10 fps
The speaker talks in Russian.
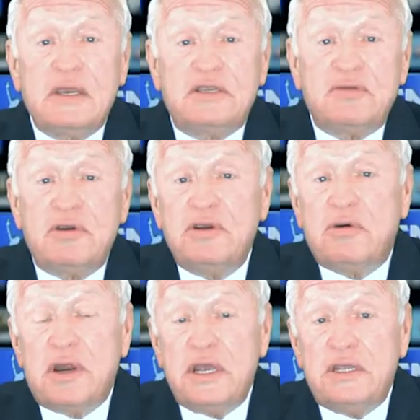Сегодня
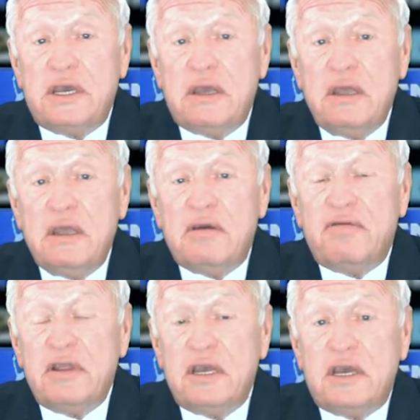Украина
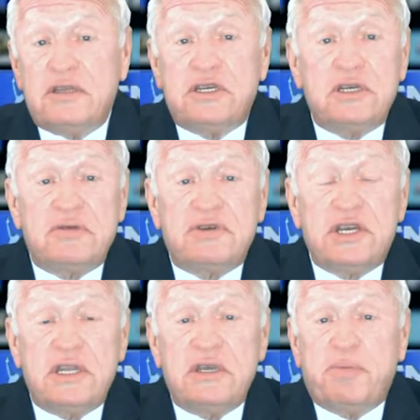ввела
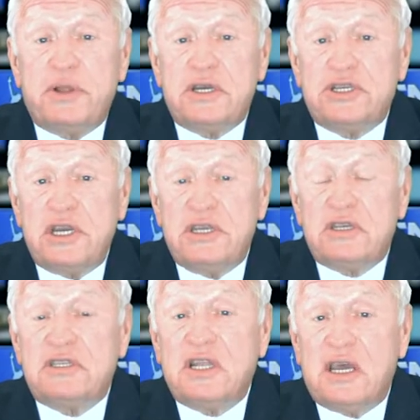чрезвычайное положение,
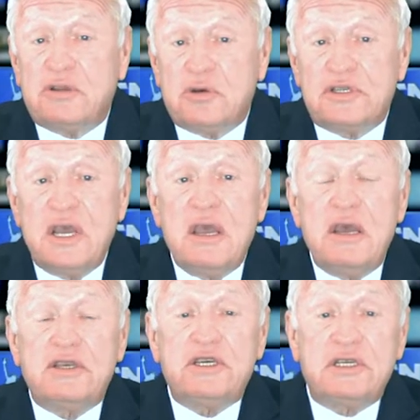статус
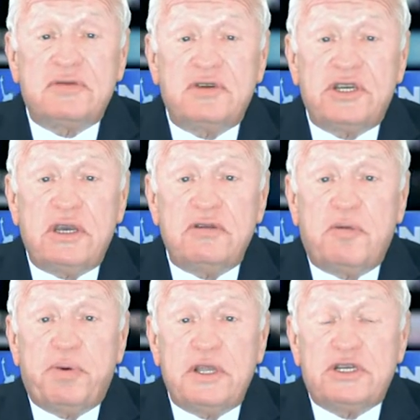чрезвычайного
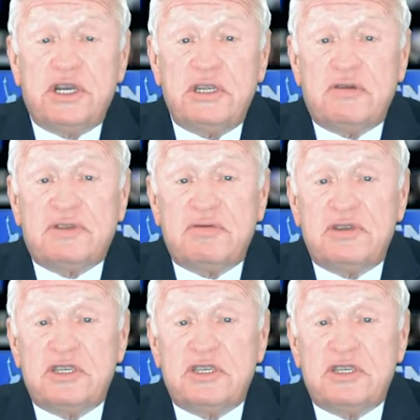положения в связи